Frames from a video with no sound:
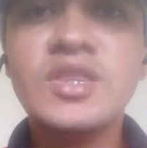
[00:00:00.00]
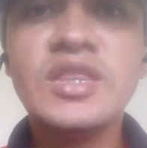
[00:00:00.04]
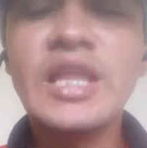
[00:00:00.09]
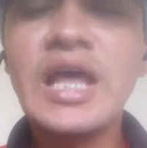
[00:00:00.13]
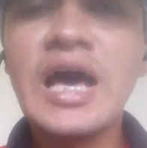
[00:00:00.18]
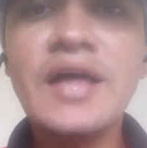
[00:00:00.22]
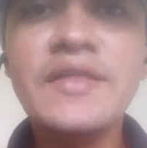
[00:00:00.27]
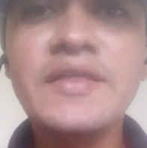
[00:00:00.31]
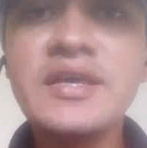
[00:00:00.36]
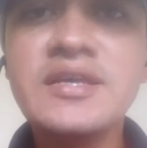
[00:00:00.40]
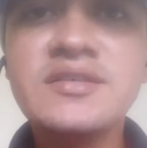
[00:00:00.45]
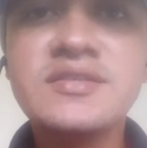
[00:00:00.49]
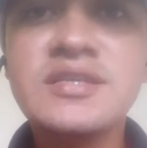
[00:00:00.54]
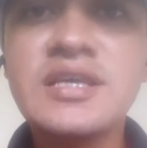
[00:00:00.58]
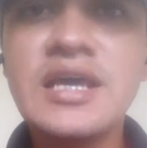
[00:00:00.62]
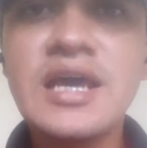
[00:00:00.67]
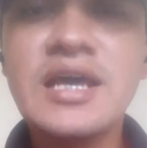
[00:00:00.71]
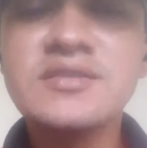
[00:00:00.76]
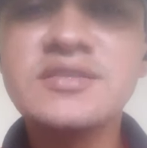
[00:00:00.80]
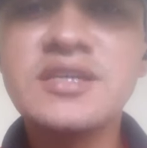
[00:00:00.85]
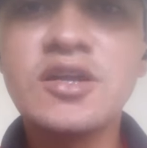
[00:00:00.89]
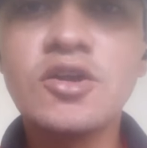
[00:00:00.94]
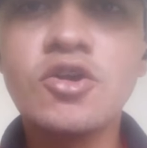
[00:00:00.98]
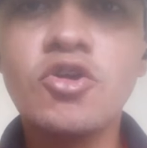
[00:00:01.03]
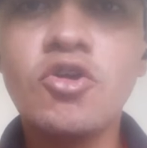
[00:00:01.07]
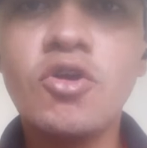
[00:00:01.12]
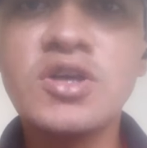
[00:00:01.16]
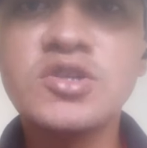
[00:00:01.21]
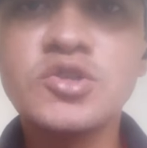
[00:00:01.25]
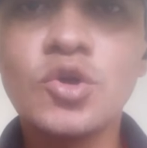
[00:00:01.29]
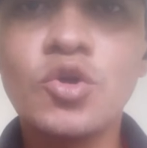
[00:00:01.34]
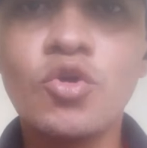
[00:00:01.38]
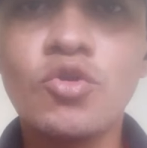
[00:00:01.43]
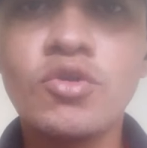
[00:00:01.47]
nadie se
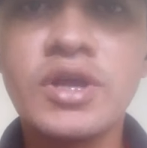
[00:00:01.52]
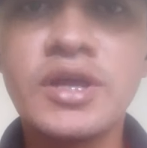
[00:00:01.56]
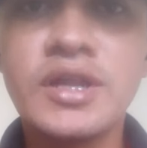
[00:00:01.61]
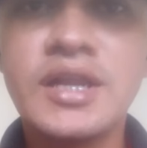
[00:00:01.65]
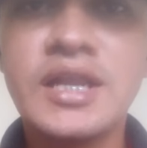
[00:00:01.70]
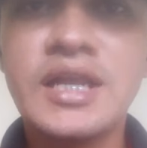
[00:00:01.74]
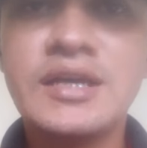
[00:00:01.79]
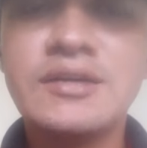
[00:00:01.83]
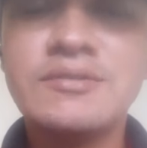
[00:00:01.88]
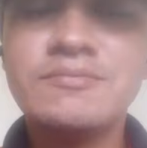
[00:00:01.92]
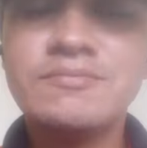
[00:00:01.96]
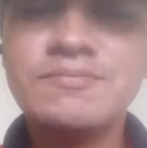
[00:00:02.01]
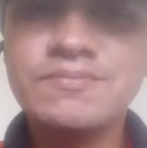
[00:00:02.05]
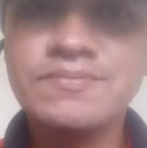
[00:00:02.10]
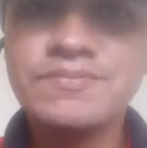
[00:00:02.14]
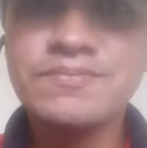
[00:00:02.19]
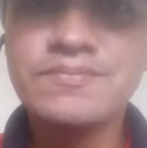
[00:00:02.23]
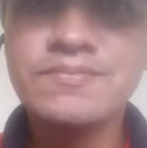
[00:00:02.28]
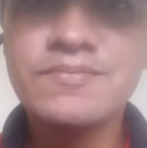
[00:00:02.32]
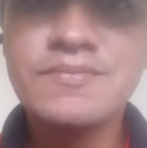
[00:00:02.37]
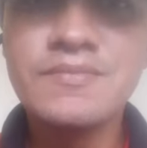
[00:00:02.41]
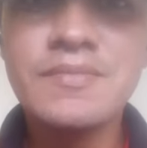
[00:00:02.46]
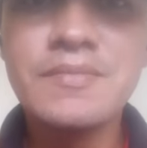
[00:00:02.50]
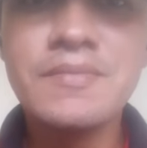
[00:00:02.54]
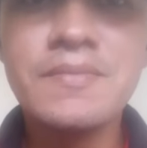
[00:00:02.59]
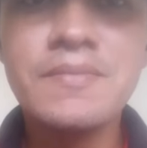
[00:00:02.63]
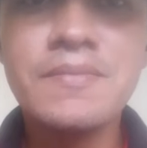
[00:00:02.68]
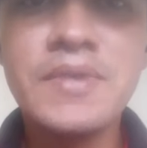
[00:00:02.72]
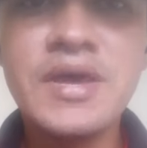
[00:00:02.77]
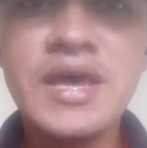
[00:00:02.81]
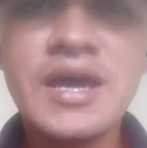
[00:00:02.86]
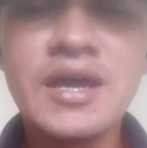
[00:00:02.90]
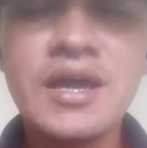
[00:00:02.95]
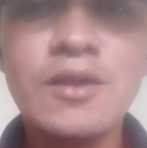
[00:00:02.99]
acercó a socorrerla.
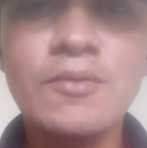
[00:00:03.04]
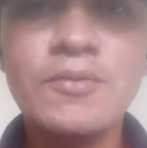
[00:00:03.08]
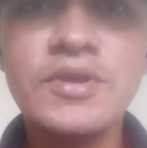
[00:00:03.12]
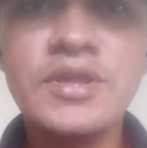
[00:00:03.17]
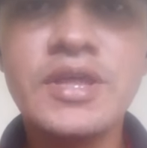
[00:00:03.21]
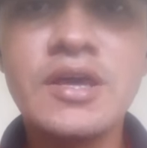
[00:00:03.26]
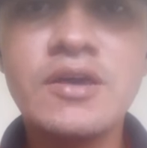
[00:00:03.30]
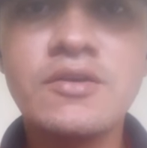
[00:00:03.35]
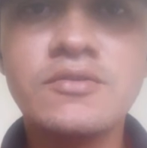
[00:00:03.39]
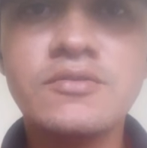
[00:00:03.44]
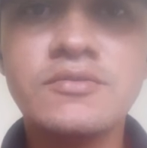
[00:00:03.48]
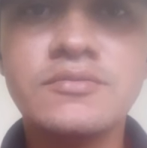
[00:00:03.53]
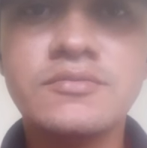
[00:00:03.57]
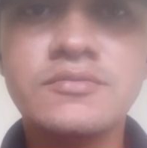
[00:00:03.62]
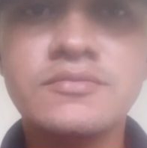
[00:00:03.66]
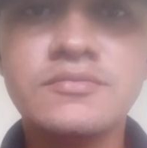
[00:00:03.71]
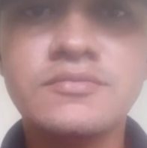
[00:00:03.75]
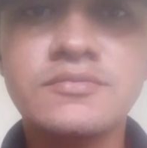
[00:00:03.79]
Vean el video.